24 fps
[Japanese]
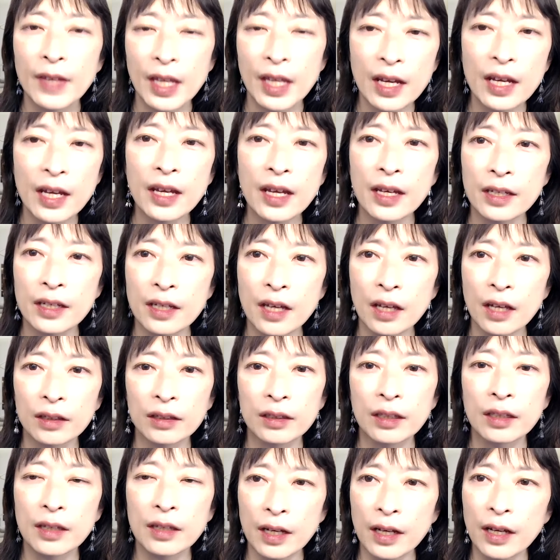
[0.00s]
で、
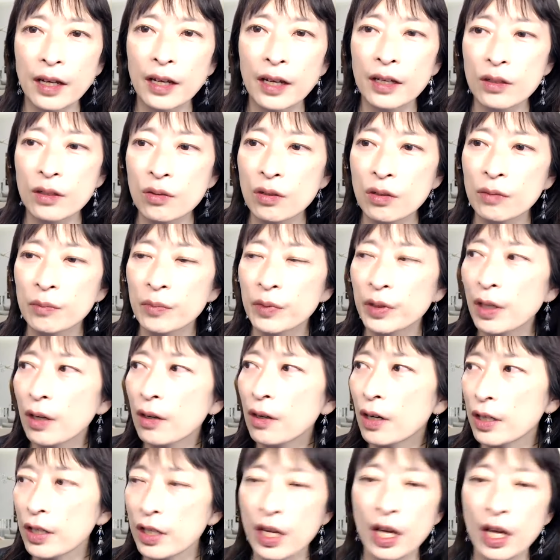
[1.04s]
やってて、それもだ
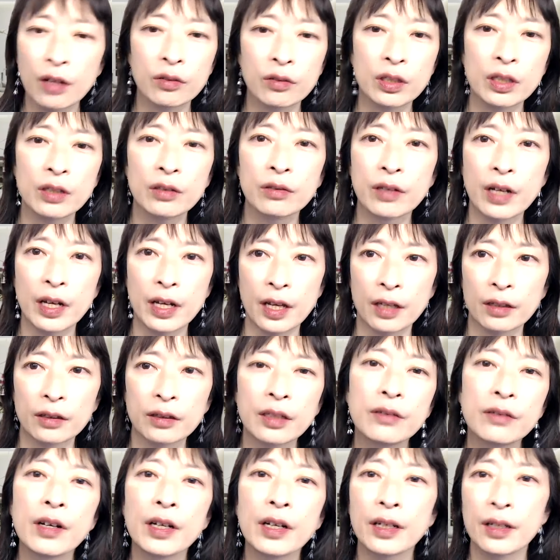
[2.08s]
から200人ぐらいやっ
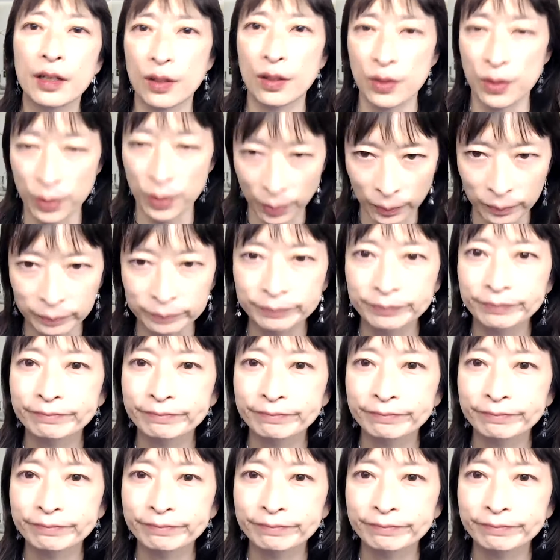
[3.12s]
てるわけですよ。